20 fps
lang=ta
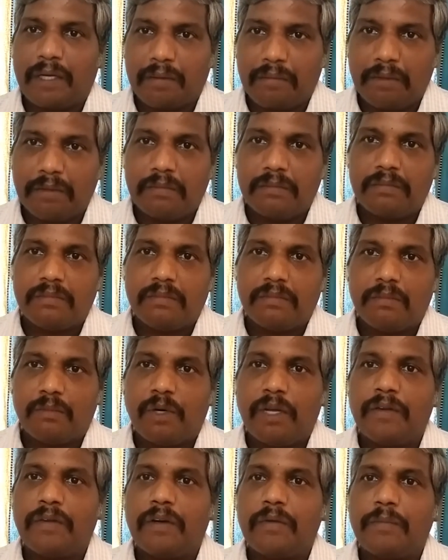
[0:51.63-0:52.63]
பட்டமும்
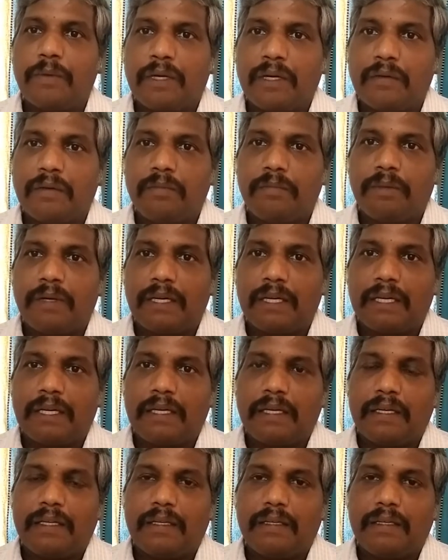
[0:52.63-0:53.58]
முனைவர் பட்டமும் பெற்ற